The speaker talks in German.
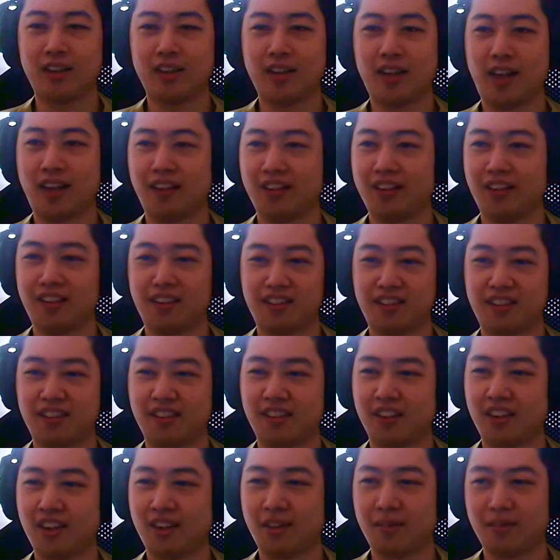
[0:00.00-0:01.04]
als ich das
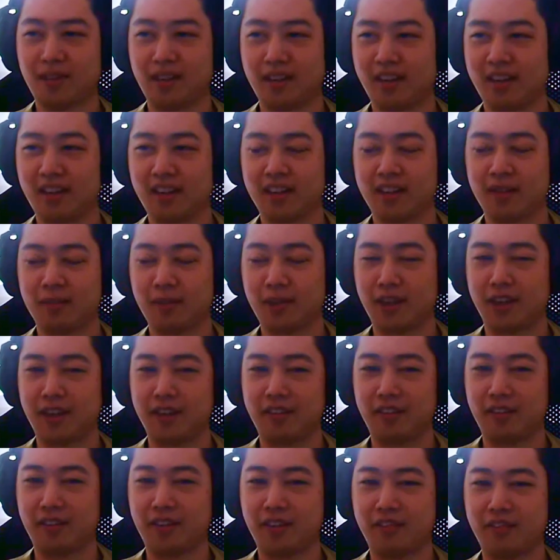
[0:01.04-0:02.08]
gesehen habe, dann dachte ich mir halt
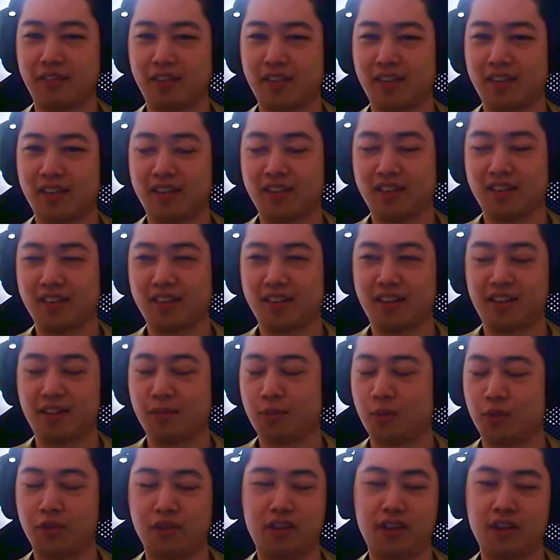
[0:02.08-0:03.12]
so einfach, das
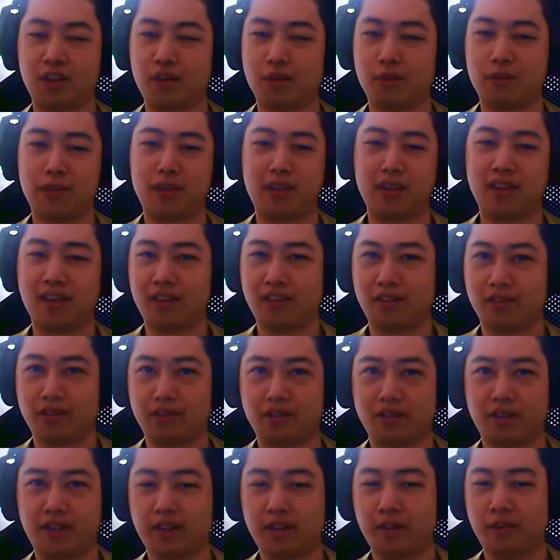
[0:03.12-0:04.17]
muss ich auch machen. Also
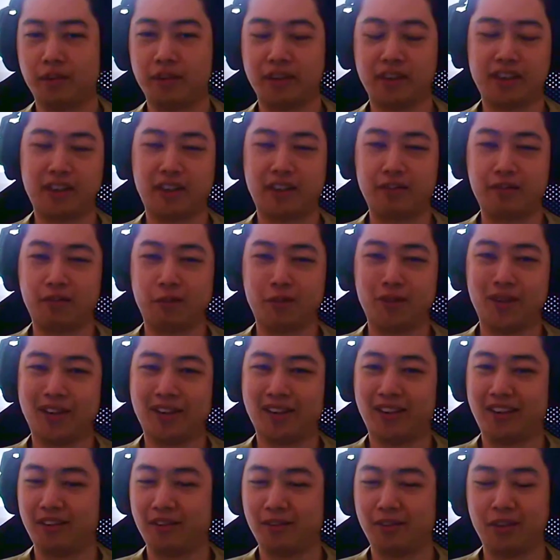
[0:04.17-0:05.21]
da komme ich nicht dran vorbei,
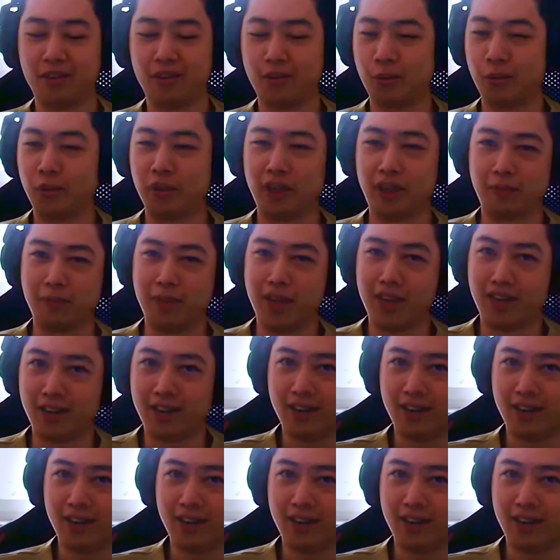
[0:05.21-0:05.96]
das will ich unbedingt machen.